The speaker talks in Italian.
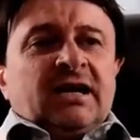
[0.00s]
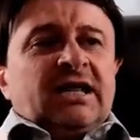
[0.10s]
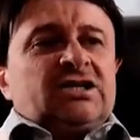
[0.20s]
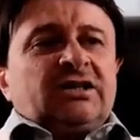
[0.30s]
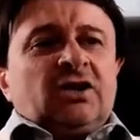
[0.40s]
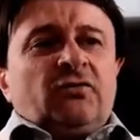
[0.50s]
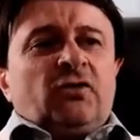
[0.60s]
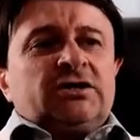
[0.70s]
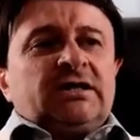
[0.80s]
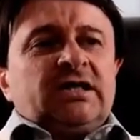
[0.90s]
La gente non
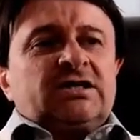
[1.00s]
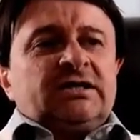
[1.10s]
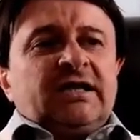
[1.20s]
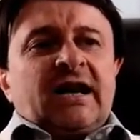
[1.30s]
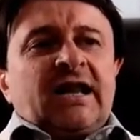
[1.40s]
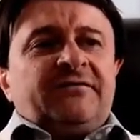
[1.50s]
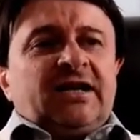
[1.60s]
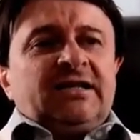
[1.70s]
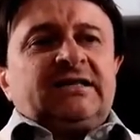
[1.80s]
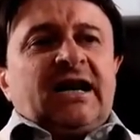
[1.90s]
vuole sentirsi dire la
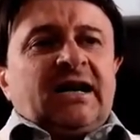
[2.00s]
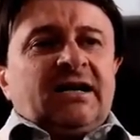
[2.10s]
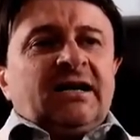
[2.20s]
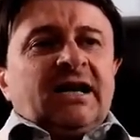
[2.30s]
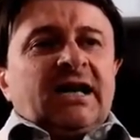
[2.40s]
verità,